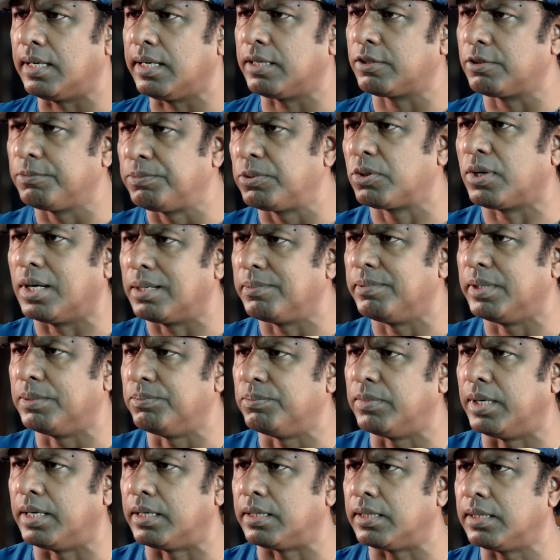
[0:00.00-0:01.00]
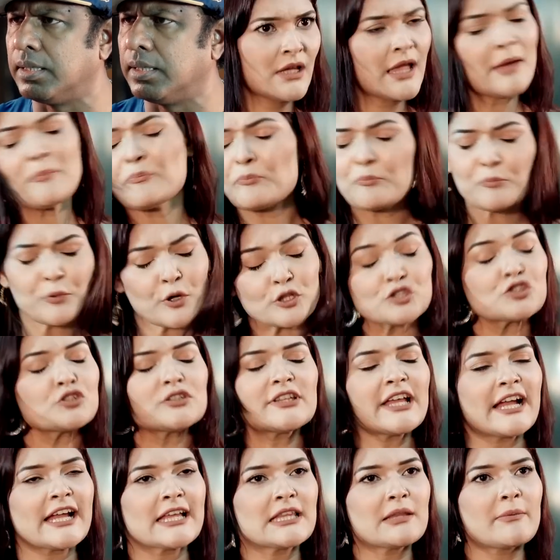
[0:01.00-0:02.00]
এত পুরান মেম্বার হ্যাঁ প্রচুর
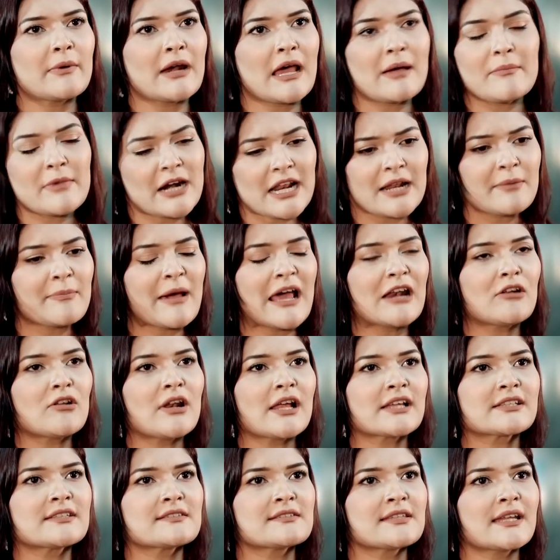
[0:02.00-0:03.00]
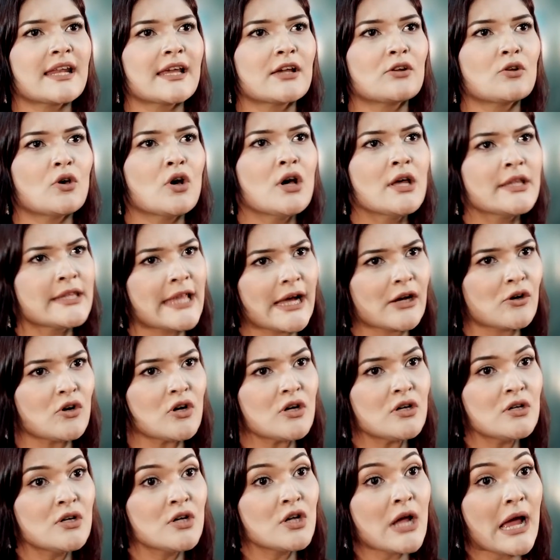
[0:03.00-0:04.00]
দেখাইতে পারে আমার আর ভালো লাগতেছে না এগুলো দেখো
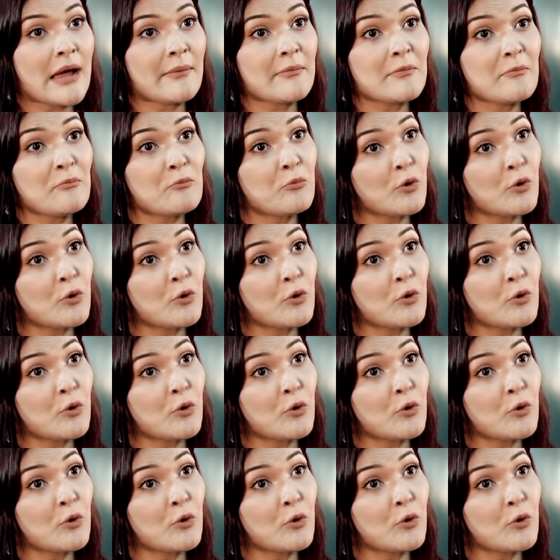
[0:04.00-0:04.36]
আমি